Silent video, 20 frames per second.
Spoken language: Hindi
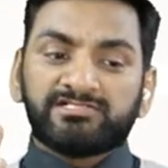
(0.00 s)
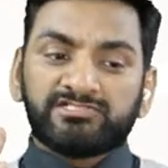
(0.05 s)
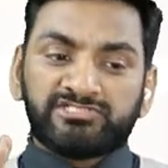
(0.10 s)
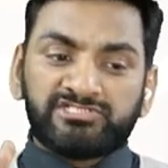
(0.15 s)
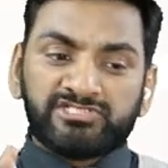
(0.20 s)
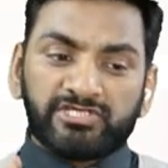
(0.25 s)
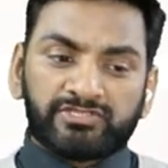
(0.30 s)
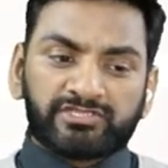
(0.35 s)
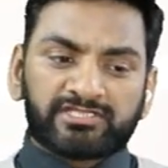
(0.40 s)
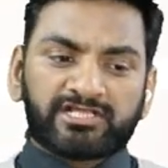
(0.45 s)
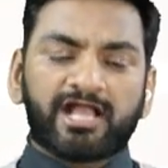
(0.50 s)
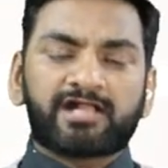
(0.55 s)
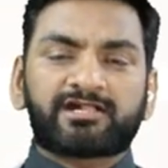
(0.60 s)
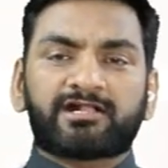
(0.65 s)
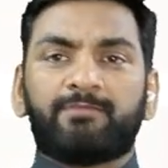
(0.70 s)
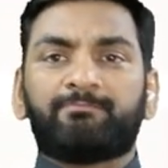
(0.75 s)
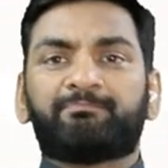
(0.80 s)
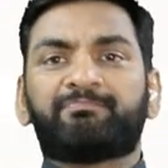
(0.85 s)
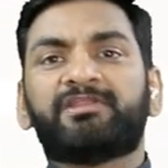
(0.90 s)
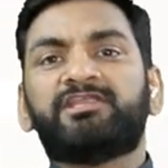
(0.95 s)
जिसका
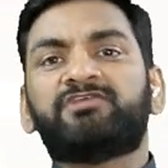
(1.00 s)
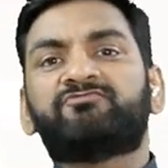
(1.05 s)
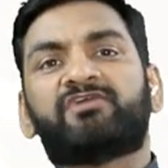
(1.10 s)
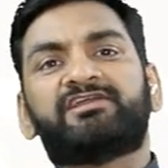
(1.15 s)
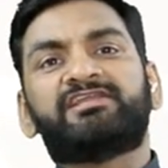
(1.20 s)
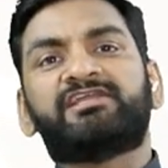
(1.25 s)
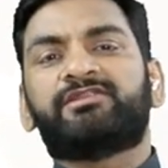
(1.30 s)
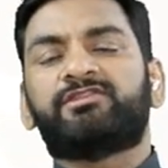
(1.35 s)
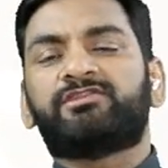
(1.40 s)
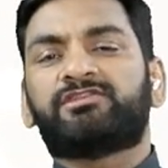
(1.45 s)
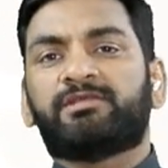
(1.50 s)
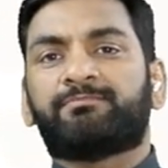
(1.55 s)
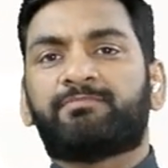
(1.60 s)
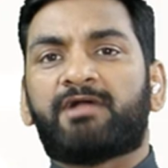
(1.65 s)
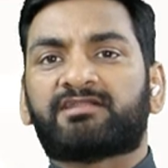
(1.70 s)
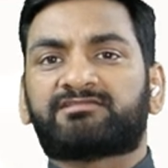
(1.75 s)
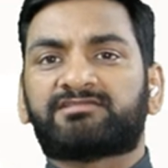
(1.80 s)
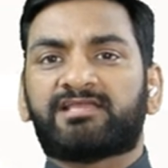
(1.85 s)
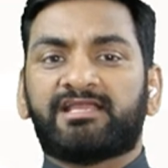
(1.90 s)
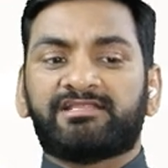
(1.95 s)
कंपनी वही एजेंसी
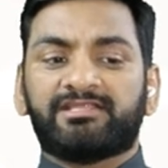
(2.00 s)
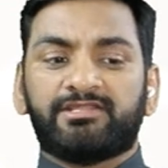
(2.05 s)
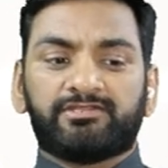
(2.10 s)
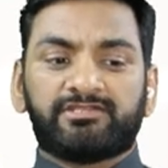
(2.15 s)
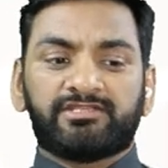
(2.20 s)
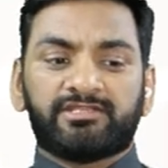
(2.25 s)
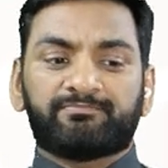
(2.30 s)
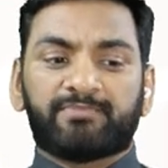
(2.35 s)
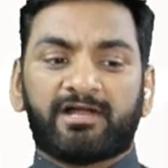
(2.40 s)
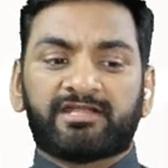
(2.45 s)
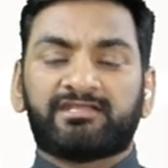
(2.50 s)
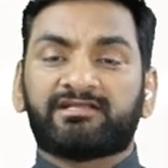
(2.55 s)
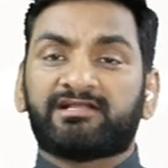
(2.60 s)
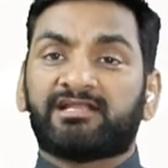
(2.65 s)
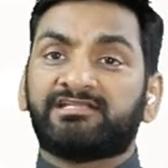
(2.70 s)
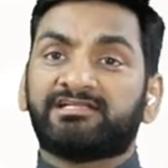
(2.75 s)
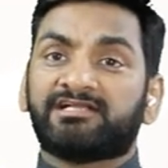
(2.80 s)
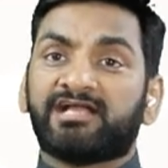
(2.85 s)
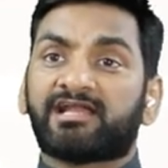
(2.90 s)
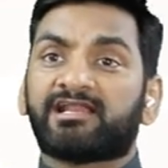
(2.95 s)
बांटता है एजेंसी बांटने का
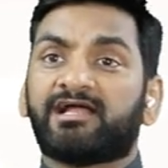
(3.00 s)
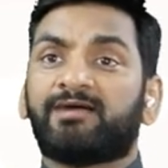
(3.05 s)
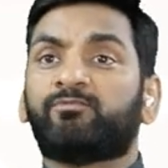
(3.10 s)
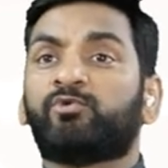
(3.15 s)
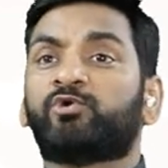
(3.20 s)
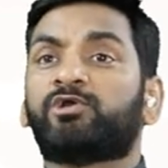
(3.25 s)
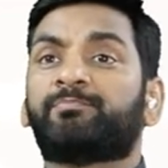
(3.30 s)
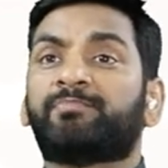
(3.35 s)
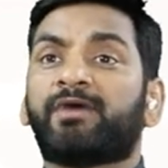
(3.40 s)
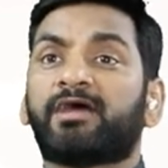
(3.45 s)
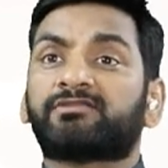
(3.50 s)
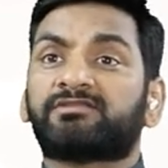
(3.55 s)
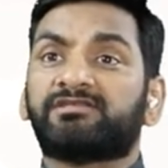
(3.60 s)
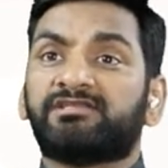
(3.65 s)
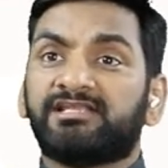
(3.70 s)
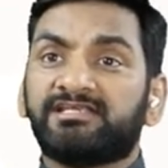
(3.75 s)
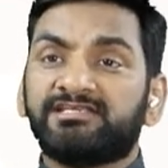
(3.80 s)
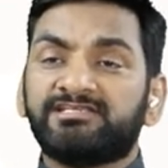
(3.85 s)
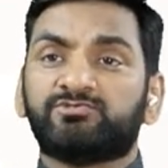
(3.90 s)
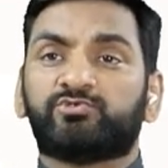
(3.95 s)
अधिकार हम लोग के पास
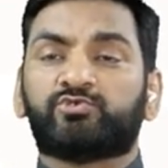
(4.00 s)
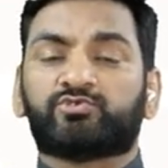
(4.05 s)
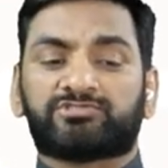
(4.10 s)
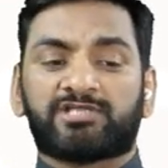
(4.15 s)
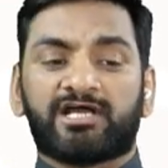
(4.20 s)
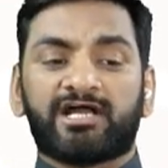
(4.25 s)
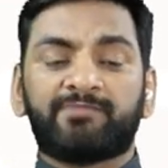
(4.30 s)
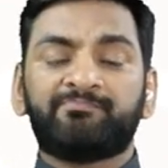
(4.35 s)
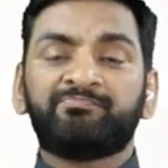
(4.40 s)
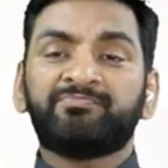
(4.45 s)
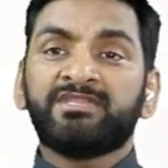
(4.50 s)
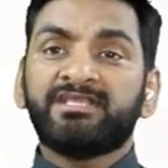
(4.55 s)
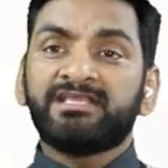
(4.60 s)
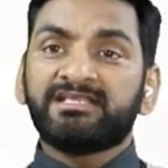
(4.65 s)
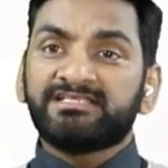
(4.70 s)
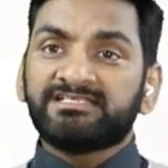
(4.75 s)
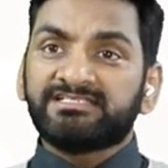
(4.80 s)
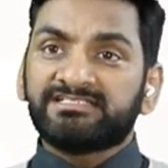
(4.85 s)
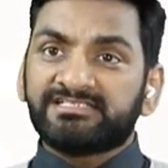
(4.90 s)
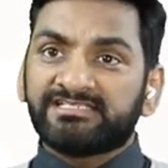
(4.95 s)
नहीं होता
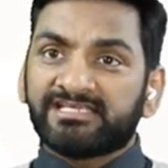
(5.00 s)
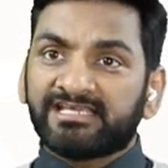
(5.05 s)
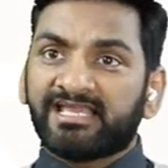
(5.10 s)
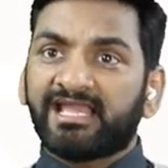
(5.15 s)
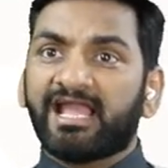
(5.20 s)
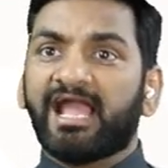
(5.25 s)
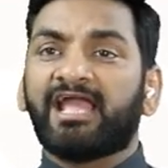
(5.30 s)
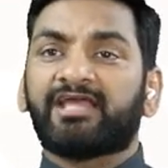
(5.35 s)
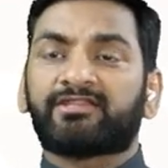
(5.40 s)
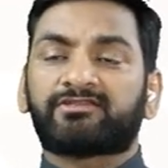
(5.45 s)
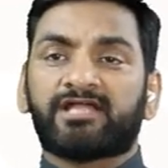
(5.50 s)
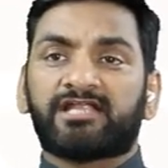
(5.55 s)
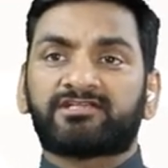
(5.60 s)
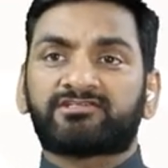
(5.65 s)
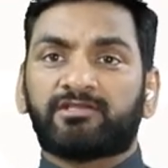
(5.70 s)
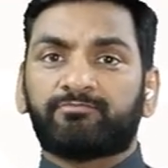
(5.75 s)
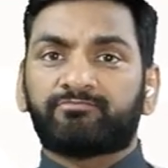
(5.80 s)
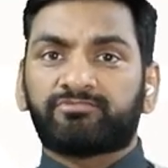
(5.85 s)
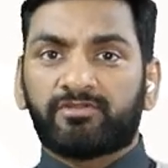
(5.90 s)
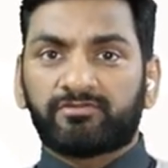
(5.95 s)
ये ऐसा
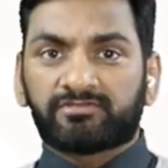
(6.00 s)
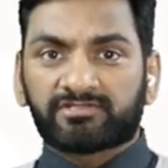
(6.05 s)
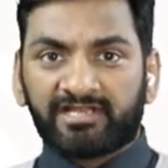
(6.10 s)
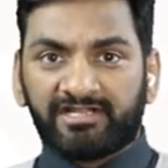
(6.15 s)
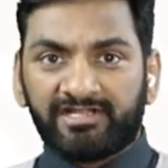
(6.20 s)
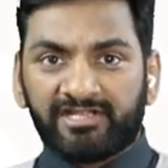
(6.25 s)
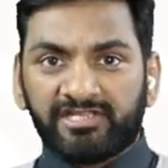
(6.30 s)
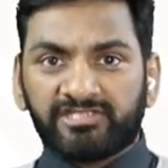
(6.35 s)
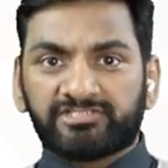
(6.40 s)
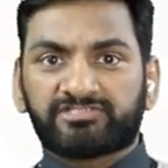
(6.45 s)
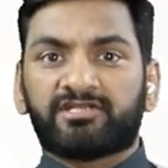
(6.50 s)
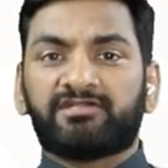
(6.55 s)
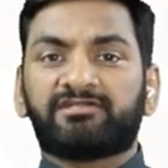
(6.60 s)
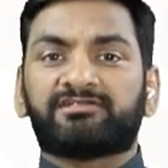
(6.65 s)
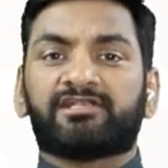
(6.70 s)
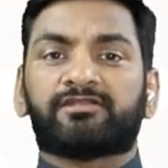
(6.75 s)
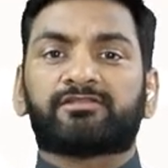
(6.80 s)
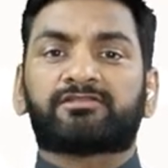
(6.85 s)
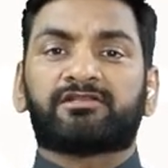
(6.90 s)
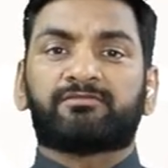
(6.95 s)
टर्म्स एंड कंडीशन
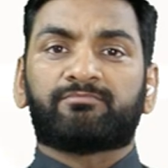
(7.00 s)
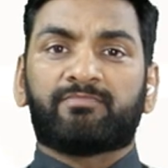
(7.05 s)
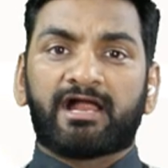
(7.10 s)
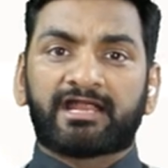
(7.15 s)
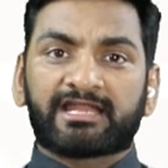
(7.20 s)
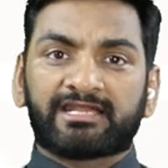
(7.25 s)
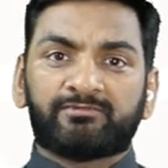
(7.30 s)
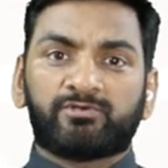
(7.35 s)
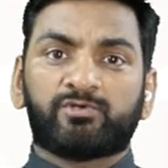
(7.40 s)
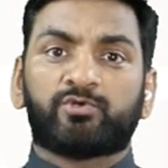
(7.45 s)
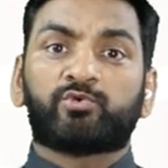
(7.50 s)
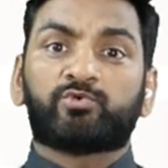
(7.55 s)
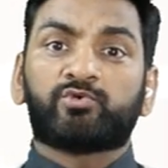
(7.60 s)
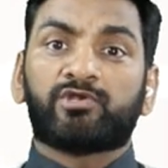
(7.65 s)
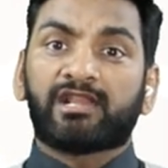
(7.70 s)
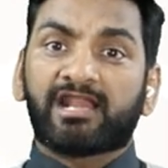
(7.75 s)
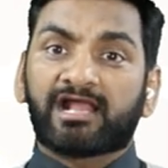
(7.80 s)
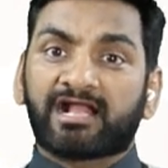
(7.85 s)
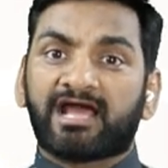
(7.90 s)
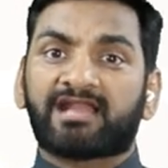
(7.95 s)
ट्रेडिशनल मार्केट में लोगों ने
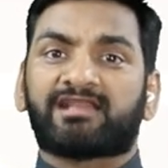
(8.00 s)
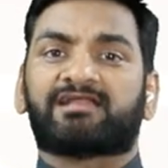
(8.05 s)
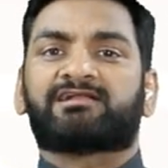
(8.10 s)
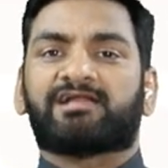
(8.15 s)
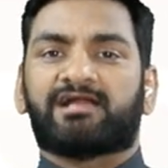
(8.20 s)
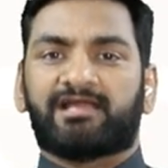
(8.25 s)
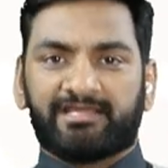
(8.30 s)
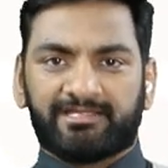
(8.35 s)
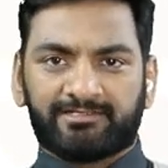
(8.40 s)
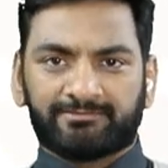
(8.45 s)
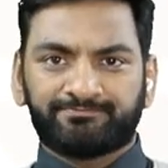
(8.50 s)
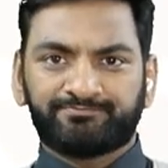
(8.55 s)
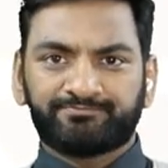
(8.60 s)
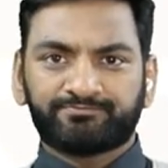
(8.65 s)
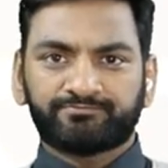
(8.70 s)
लगा रखा है